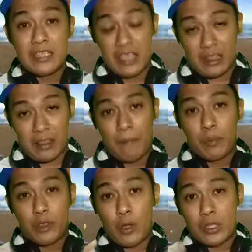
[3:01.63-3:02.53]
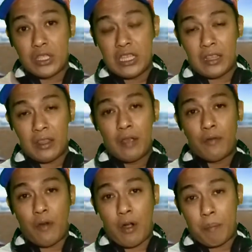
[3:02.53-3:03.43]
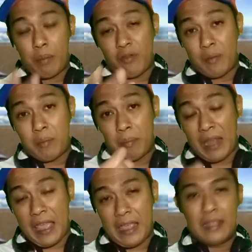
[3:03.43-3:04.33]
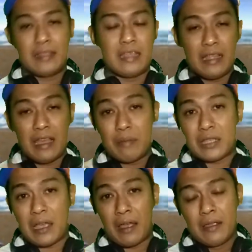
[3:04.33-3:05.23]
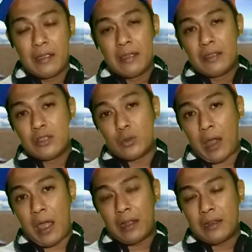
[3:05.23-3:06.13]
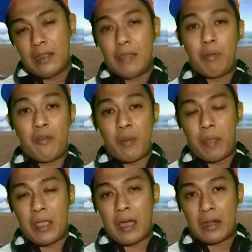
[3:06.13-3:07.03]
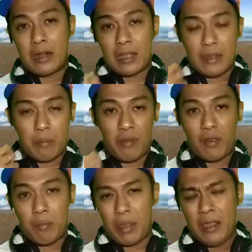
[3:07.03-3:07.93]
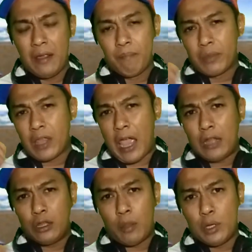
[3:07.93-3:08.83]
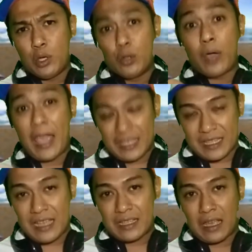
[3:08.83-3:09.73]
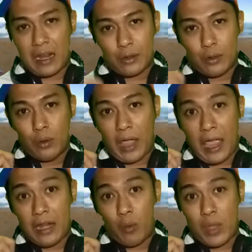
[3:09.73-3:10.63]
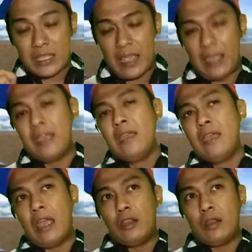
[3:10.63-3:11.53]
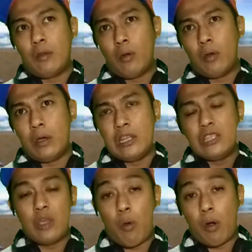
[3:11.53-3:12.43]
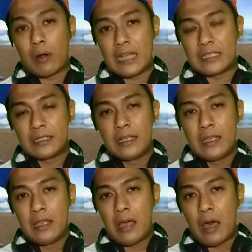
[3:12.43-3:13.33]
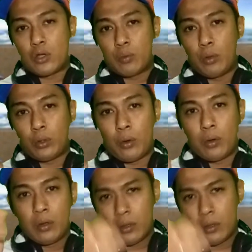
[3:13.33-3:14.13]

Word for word: cheat. No cheat for PvP play. Jadi nggak bisa curang di PvP, karena di PvP NWS ya sekarang dulu NWC N, uh, Ninja World Class harus butuh